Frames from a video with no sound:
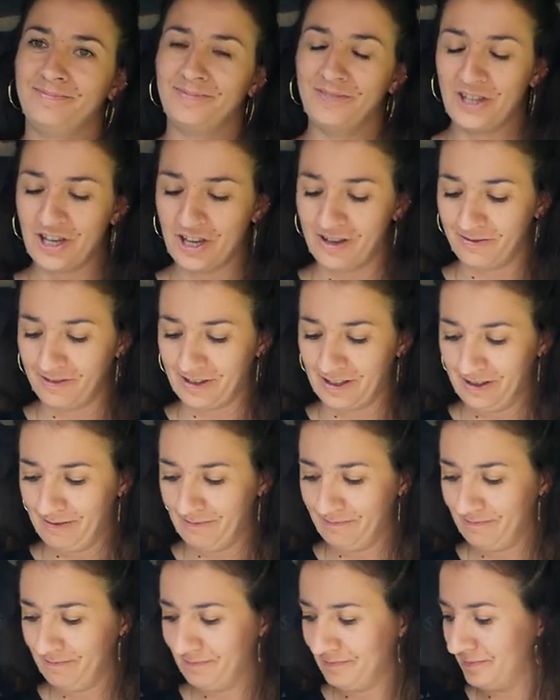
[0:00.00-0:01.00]
Nie
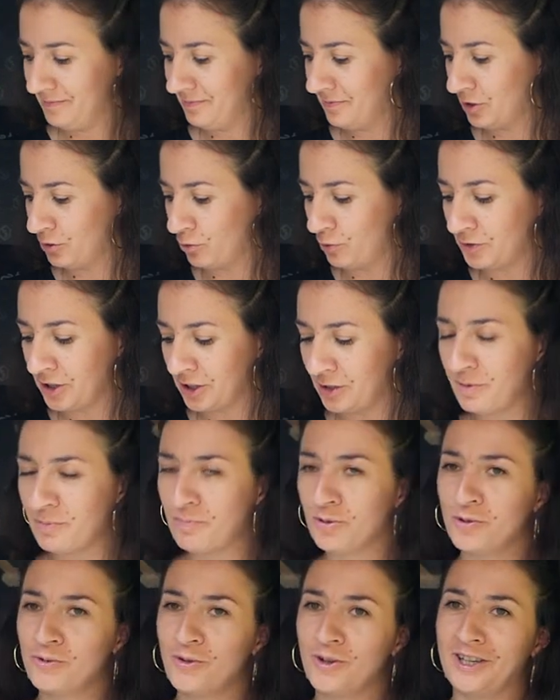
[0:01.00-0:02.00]
wiem. W dodatku wtedy mi
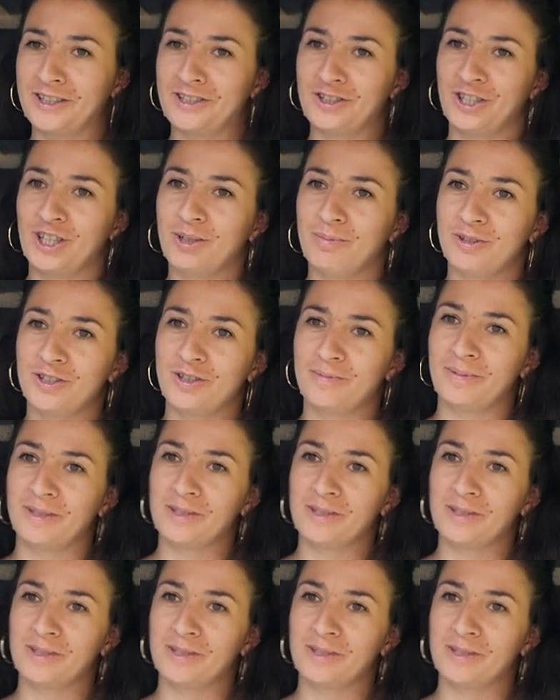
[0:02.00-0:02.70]
podłoga też nie będzie